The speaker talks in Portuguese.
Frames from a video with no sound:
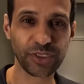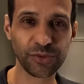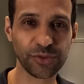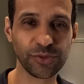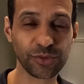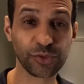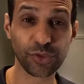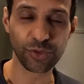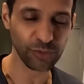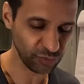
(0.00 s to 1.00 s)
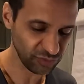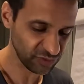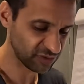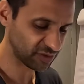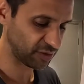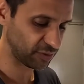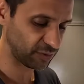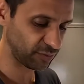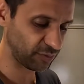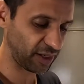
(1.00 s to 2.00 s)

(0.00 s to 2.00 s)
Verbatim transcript: e do tronco são,